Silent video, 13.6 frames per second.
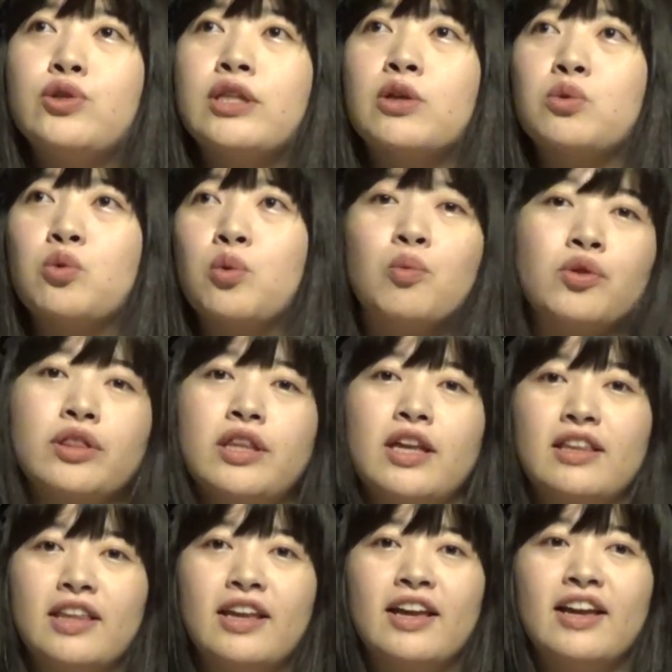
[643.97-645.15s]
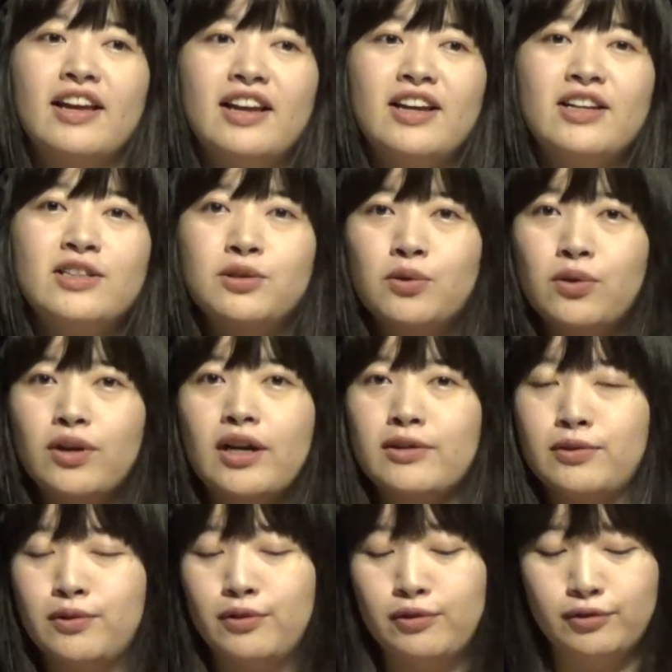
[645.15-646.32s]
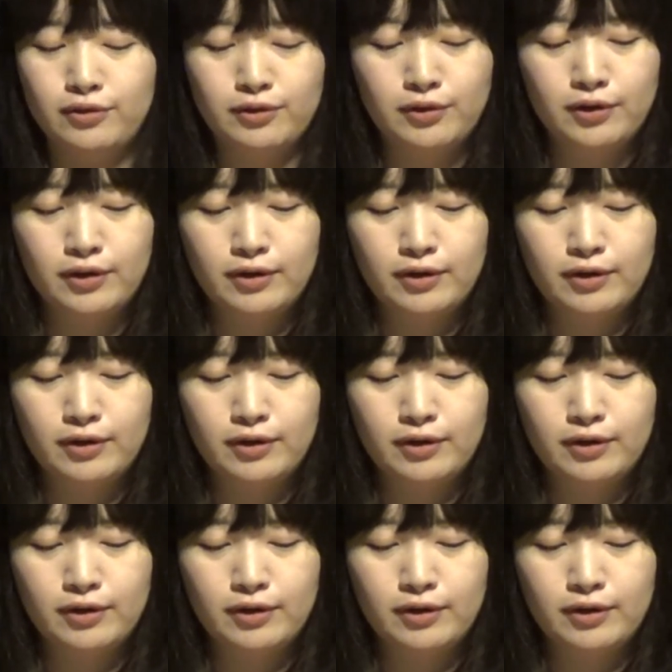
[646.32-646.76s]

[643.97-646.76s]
類だと思っていてすごいあのー